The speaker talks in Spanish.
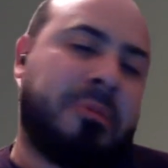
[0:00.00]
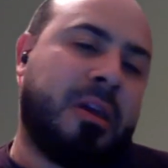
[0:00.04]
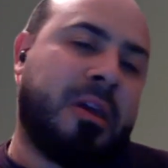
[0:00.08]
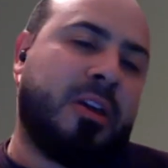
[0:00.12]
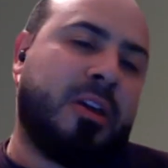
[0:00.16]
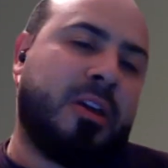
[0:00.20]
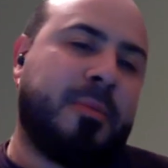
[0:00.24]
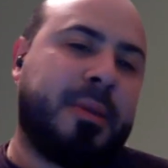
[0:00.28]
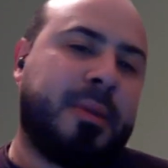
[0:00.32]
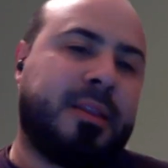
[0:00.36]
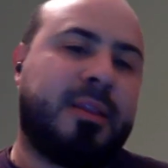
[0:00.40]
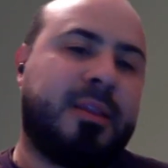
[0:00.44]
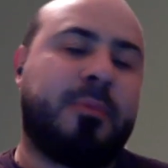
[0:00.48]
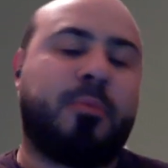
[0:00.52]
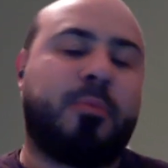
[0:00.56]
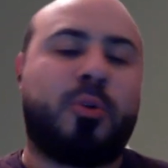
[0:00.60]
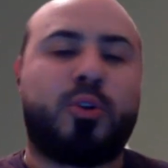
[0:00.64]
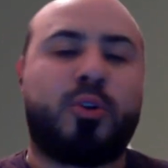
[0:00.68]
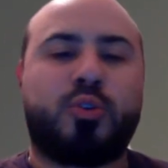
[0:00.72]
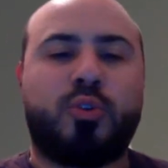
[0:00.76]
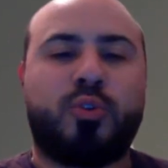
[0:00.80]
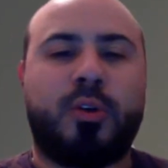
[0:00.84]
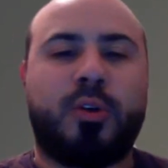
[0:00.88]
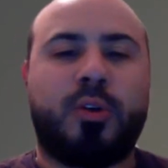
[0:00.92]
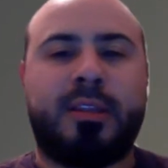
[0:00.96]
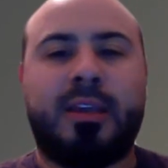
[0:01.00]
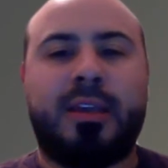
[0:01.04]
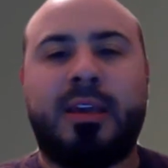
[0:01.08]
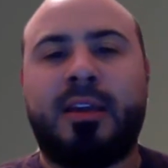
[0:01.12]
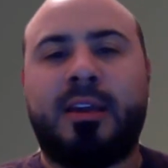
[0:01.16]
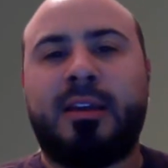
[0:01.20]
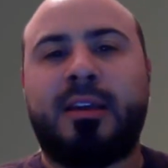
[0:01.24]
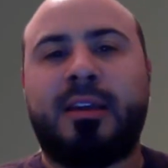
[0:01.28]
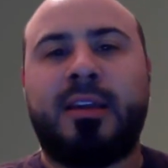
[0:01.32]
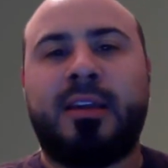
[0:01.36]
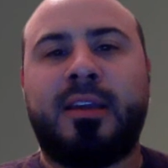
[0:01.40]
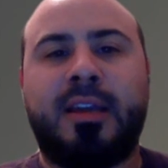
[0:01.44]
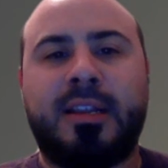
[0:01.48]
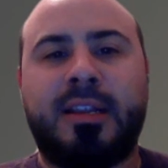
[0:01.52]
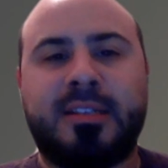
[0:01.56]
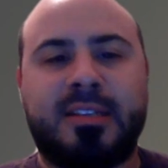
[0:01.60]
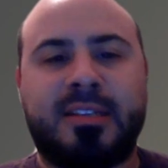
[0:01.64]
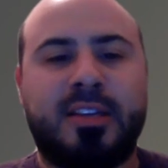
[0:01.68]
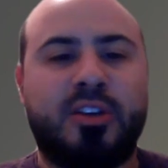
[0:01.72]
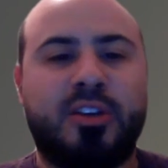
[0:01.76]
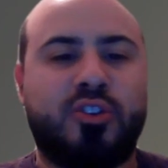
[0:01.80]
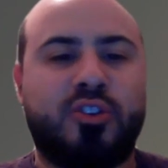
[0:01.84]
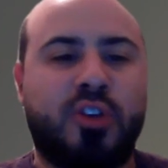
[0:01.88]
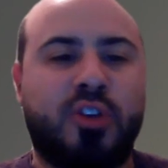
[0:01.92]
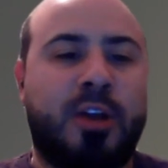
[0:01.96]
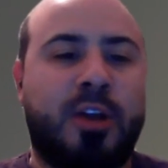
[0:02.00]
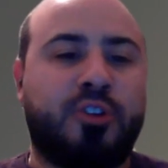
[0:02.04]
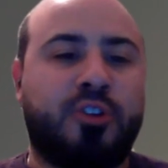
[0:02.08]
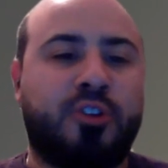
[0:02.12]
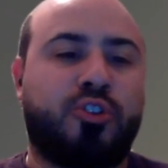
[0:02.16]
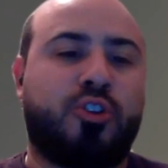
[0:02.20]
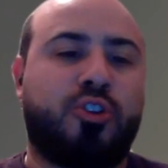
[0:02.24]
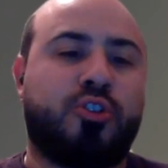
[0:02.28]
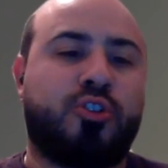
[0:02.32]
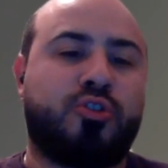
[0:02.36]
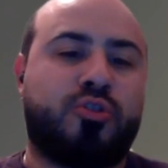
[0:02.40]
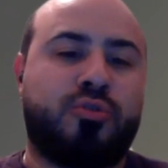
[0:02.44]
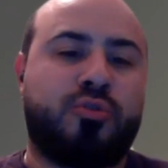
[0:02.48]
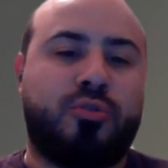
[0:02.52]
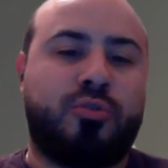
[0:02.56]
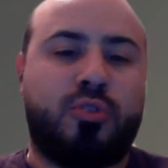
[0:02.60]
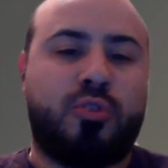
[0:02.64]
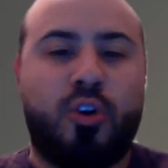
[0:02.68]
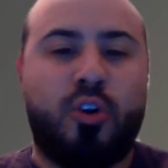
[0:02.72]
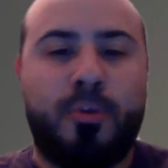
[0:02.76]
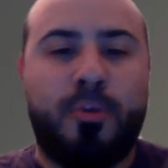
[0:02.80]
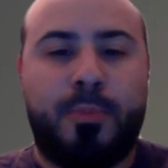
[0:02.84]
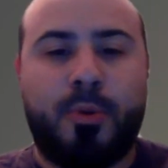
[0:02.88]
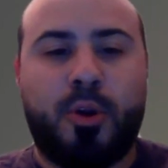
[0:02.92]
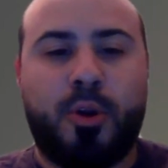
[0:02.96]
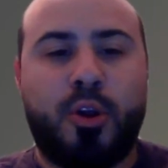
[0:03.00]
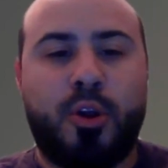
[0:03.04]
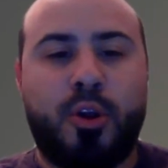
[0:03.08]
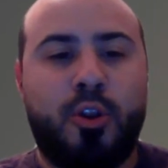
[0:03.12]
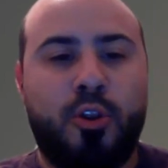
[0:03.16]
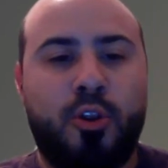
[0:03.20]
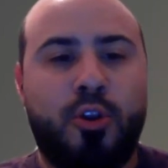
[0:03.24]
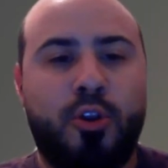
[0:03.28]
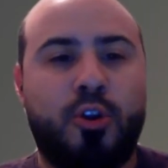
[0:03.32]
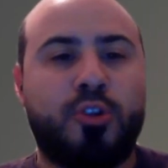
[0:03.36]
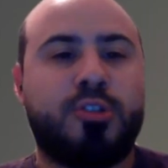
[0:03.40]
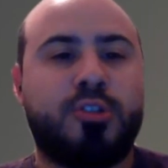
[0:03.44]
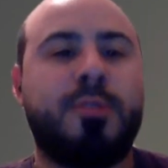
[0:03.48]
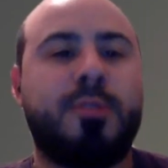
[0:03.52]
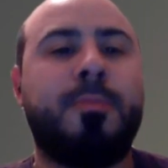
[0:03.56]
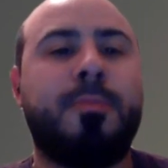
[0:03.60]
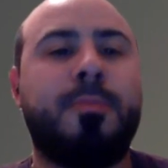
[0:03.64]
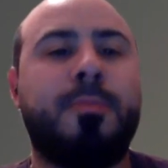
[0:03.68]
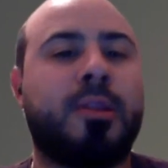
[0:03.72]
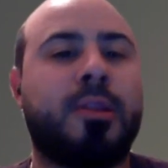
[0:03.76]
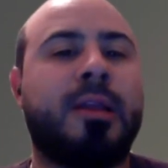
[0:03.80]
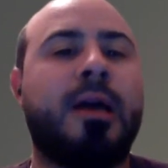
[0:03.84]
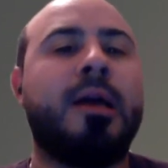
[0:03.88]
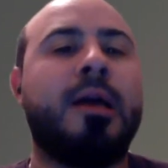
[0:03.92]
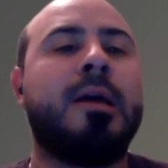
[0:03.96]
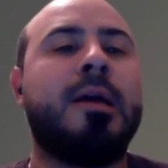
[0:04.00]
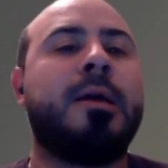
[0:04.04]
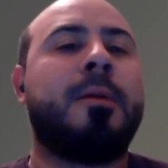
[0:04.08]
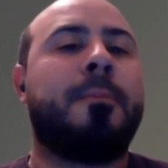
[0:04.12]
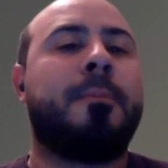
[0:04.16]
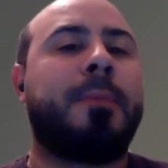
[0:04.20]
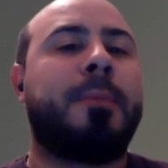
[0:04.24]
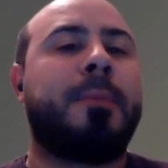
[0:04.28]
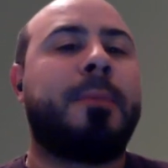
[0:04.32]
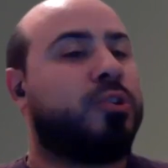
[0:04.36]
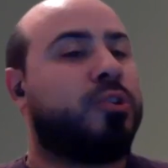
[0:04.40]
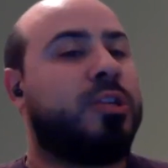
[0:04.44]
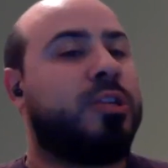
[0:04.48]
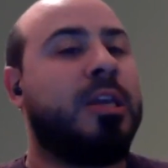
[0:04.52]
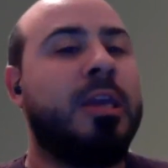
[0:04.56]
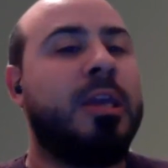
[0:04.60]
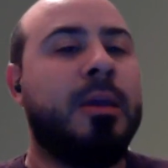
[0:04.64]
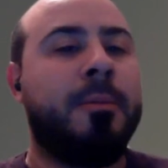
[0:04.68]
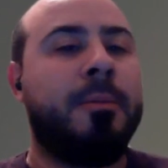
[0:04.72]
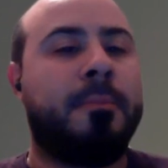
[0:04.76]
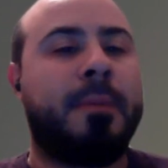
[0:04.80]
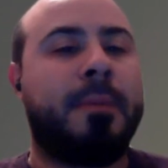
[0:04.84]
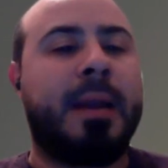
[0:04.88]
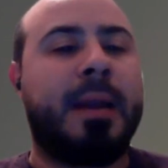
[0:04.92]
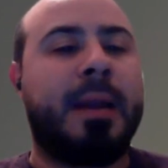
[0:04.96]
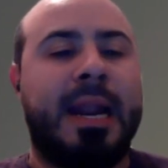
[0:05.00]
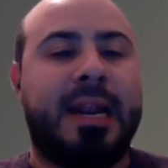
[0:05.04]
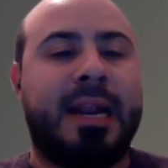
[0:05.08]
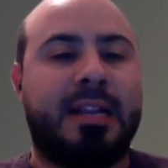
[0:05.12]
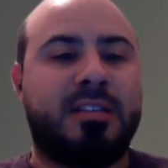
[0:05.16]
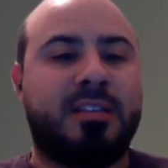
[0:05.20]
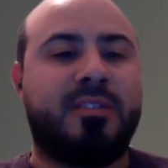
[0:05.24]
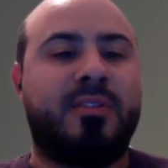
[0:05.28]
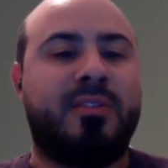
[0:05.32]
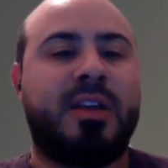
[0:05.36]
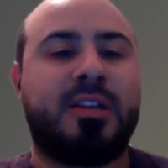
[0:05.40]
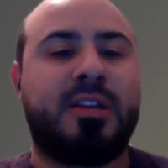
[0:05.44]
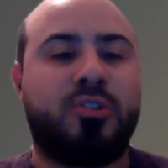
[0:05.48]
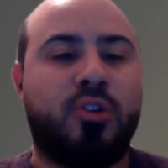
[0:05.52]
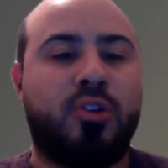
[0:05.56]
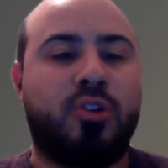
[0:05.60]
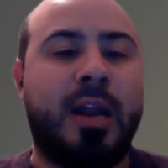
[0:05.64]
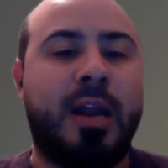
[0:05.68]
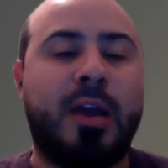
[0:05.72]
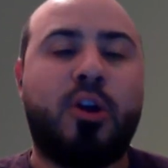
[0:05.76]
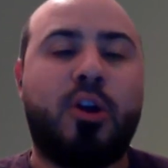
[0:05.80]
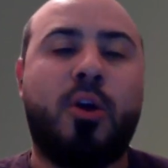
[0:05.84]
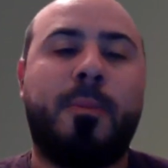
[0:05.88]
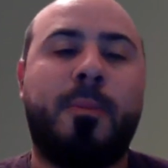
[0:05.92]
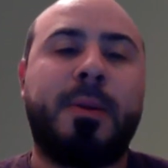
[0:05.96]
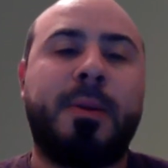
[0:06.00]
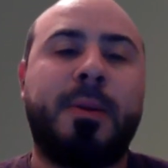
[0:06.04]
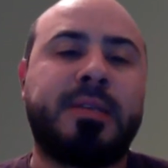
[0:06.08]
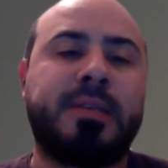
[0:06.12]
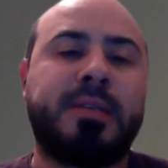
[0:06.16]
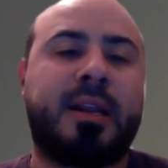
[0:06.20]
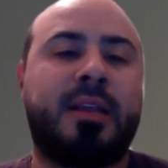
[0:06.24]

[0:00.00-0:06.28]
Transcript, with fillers: Obviamente, por suerte, y gracias a Dios, a nosotros hoy por hoy no nos importa, pero sí para la clasificación a las copas.